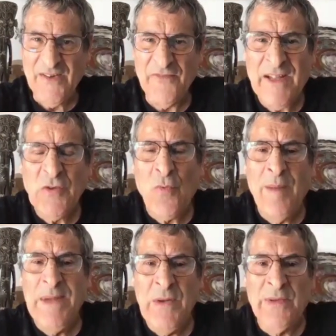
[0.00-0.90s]
23
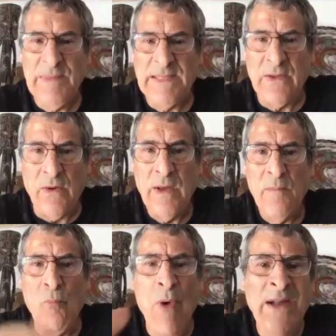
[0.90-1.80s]
millions d'habitants,
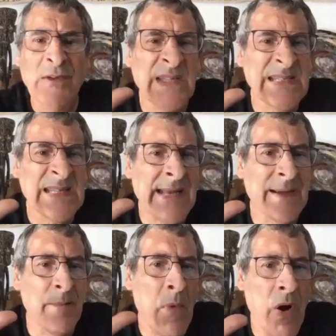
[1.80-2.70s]
moins de 5
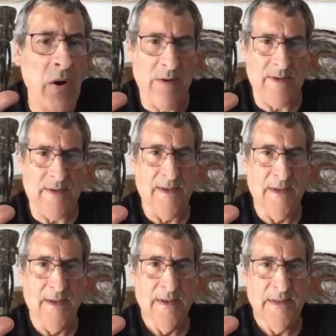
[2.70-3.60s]
morts
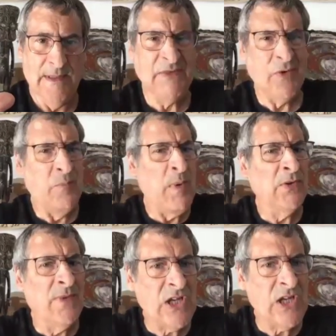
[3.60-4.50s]
ils sont en porte
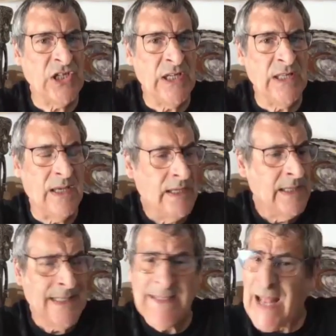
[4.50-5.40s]
de la Chine.
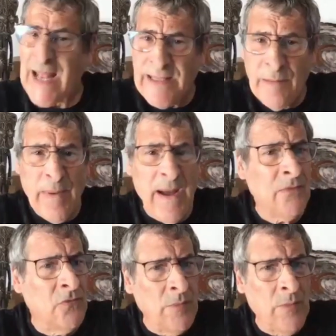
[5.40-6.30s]
Dès le
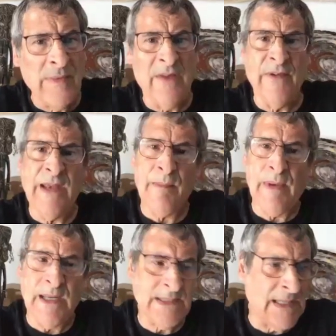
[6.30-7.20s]
départ, tout le monde avait un
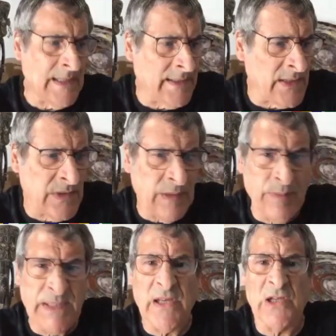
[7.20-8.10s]
masque. Les tests de
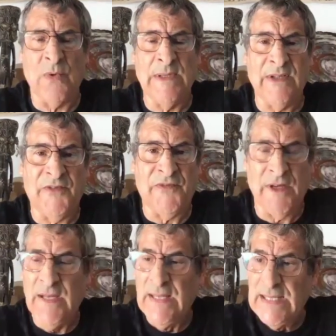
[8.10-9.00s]
dépistage ont été
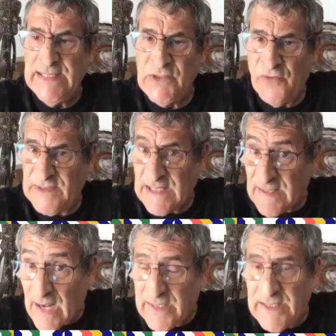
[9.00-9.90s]
faits. Ils ont fait des
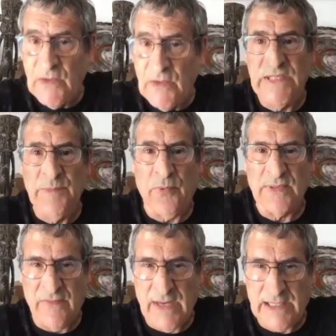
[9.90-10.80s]
tracking aussi pour
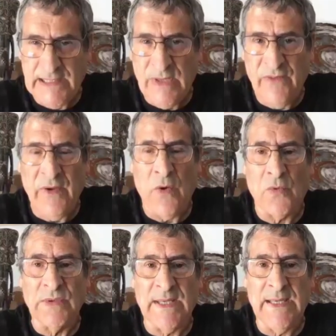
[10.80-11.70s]
savoir qui on avait
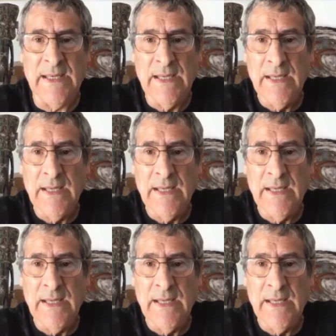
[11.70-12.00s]
rencontré.